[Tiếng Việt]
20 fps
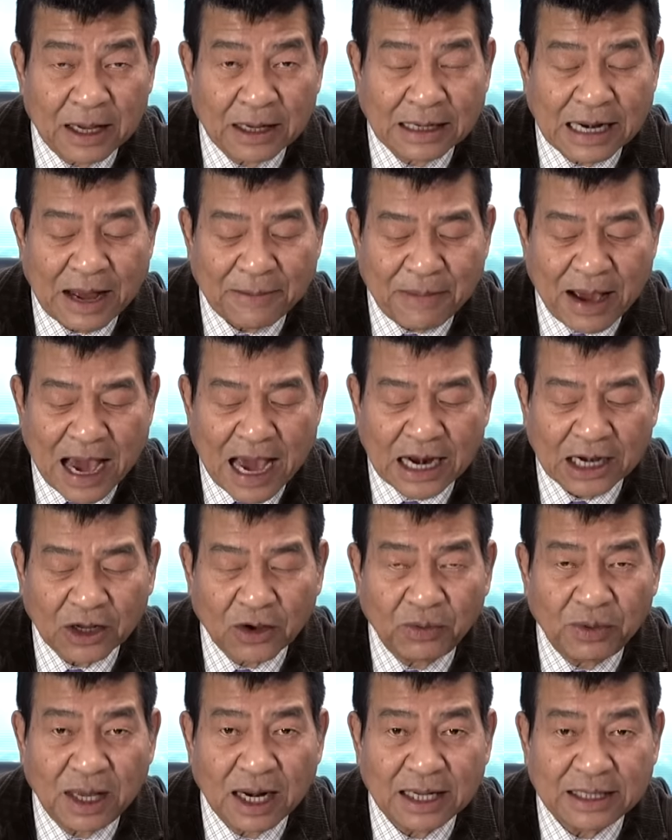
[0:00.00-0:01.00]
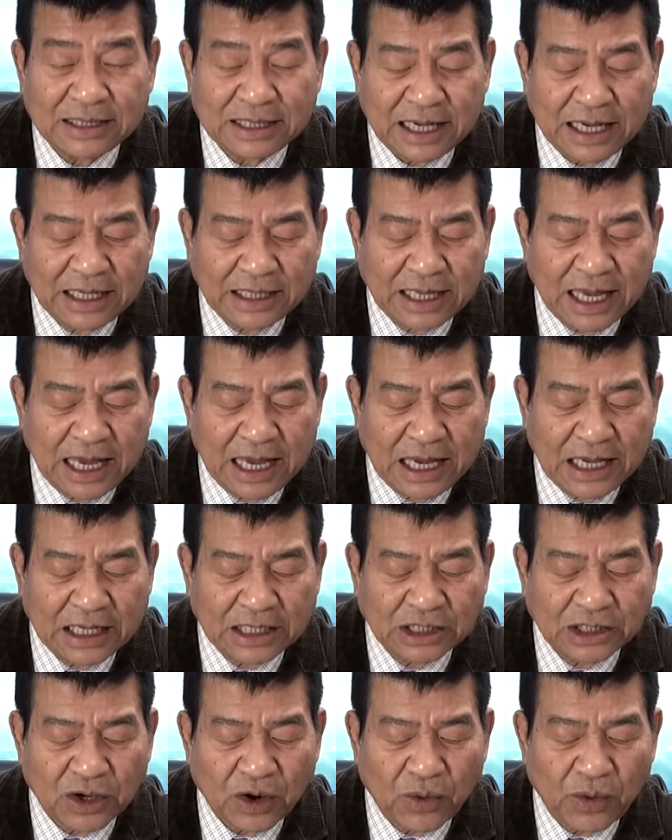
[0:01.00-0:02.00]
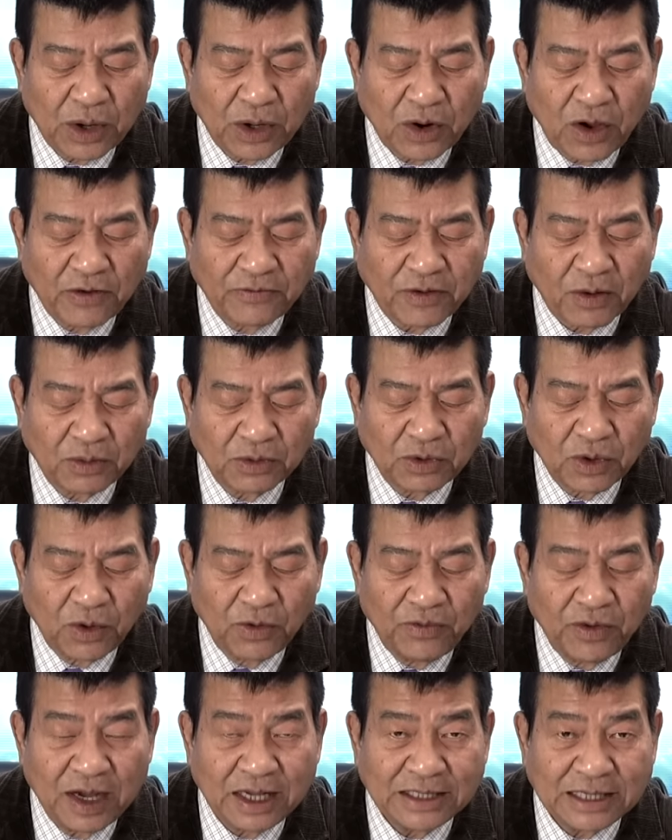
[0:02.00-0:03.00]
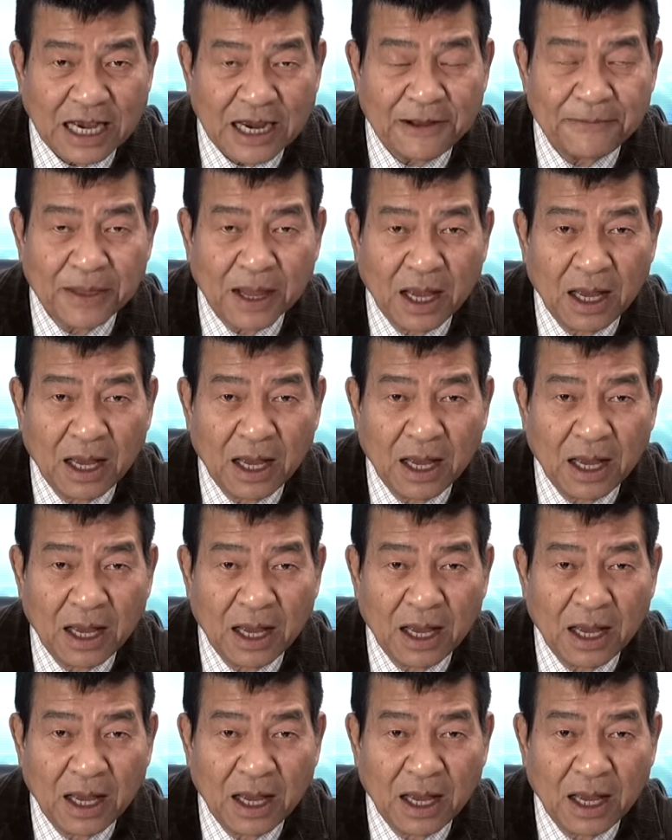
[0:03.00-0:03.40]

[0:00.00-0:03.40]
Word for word: Nam Hàn cũng như là chỉ thị cho quân đội phòng thủ vững chắc,